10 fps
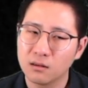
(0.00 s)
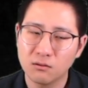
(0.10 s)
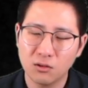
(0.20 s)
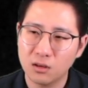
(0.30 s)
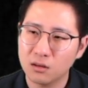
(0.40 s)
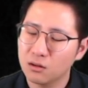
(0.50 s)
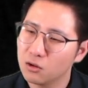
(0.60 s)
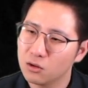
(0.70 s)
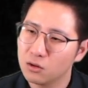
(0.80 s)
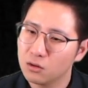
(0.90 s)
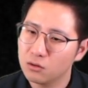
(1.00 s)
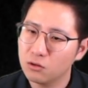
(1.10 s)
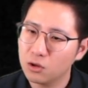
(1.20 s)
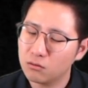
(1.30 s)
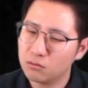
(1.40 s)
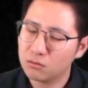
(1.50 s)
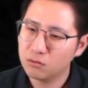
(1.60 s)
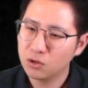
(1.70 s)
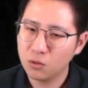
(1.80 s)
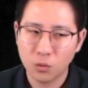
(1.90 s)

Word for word: 근데 이게 이게